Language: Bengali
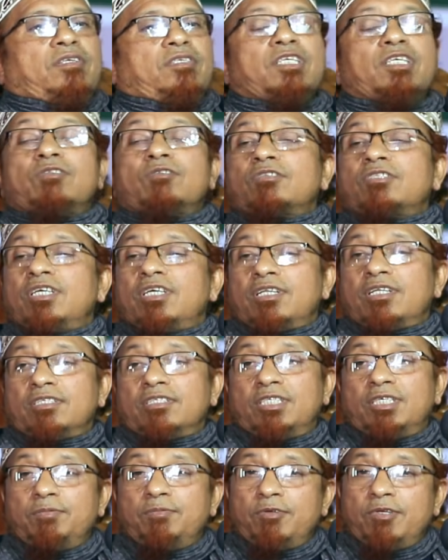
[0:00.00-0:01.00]
সে তো সারা
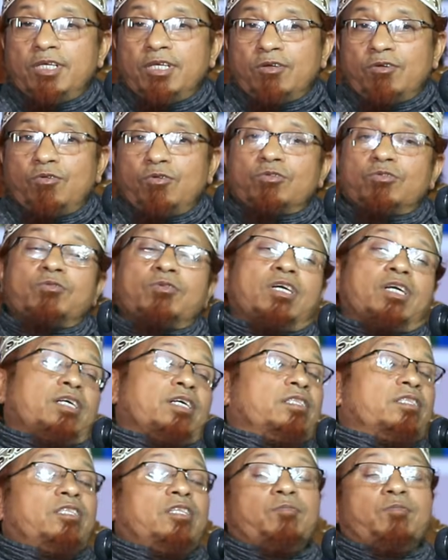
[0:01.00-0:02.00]
জীবনেই কত
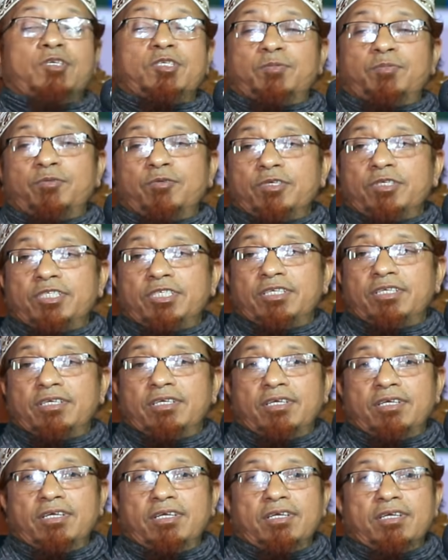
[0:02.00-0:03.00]
রাকাত নামাজ পড়েছে
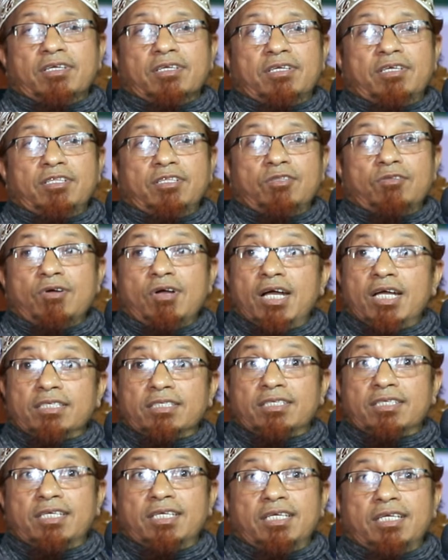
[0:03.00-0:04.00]
কিন্তু
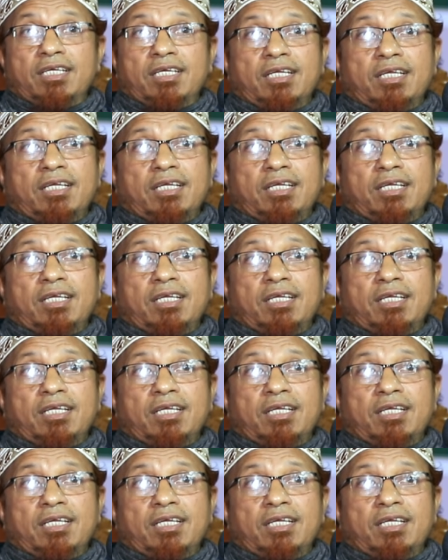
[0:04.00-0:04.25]
আজকে